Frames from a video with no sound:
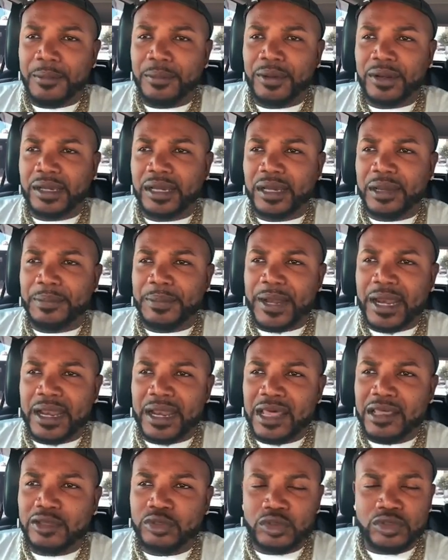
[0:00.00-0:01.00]
porque
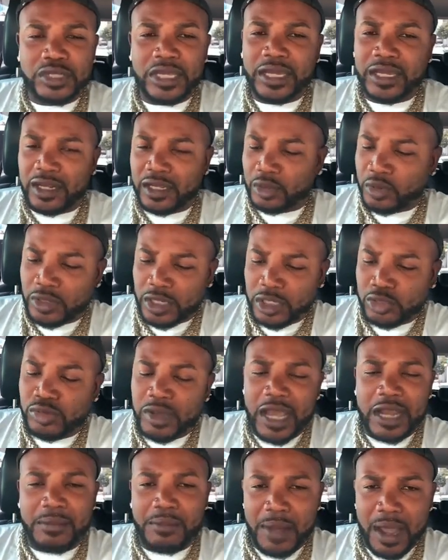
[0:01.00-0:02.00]
para nadie es un secreto que
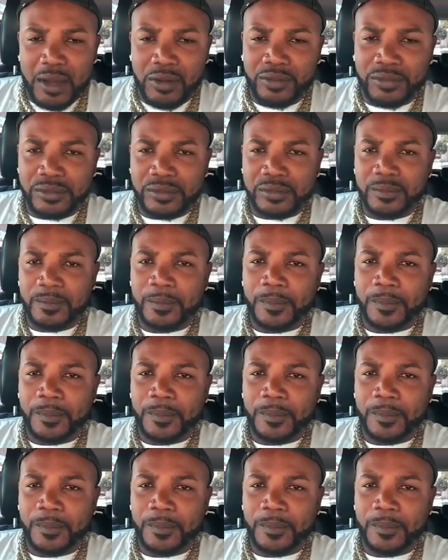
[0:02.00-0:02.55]
soy armado.